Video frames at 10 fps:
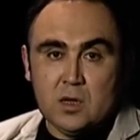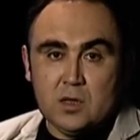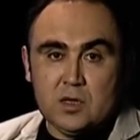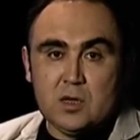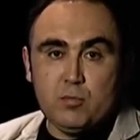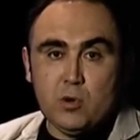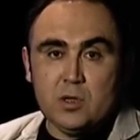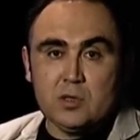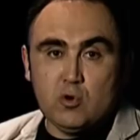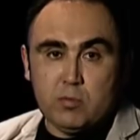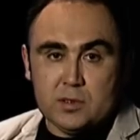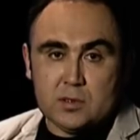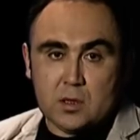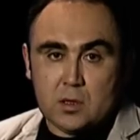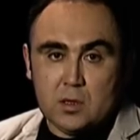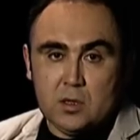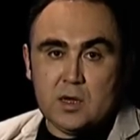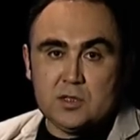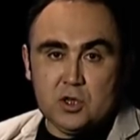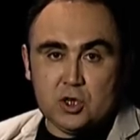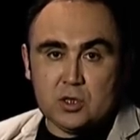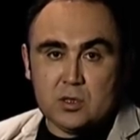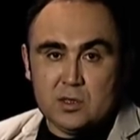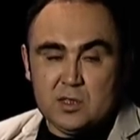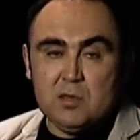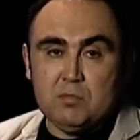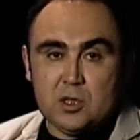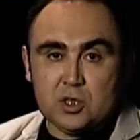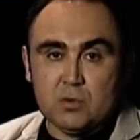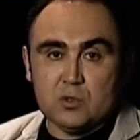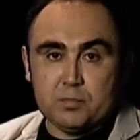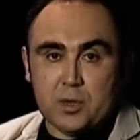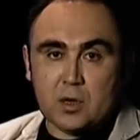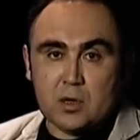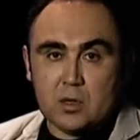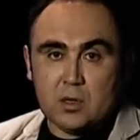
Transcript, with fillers: наиболее доблести и одержан наименьший успех.